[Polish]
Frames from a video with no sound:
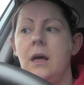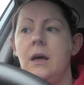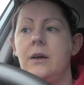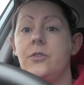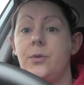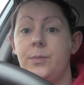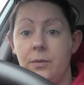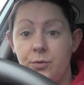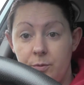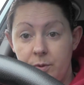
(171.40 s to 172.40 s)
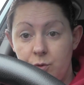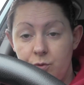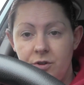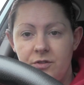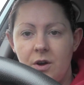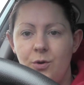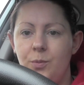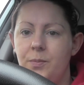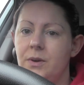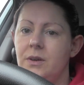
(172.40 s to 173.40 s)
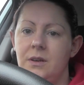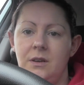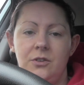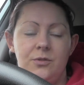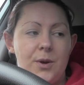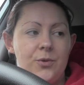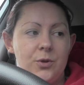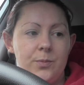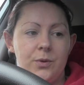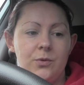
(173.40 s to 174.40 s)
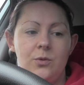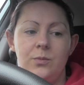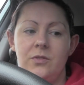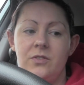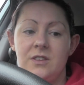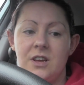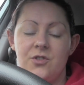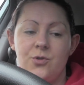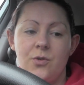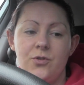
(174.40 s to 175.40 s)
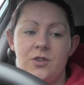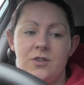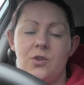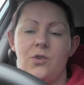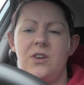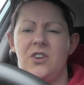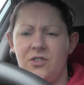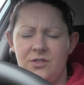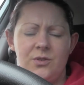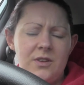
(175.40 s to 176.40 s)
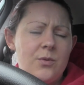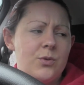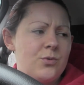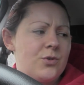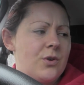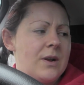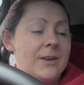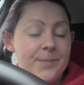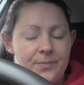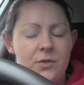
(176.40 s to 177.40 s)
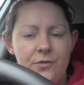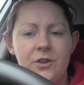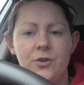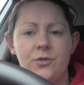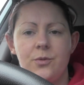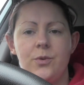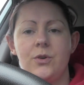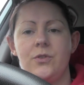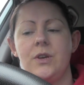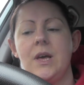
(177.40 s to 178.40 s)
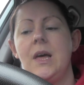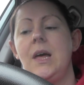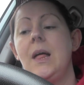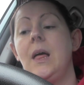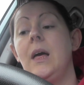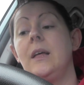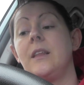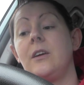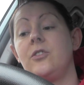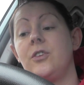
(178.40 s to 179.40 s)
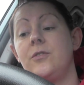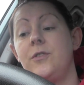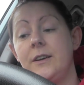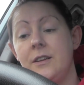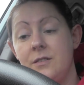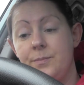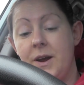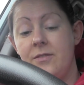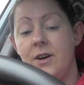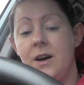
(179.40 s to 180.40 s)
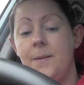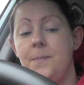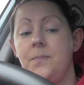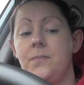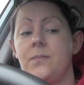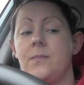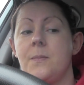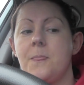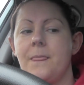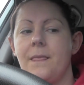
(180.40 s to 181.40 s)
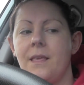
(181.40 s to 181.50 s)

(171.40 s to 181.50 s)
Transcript: e, zrobiłam sobie duże zakupy i śmiało do piątku mi wystarczyło wszystko i jeszcze zostało dużo, ale no wiecie o co mi chodzi. Także fajna sprawa. Mm,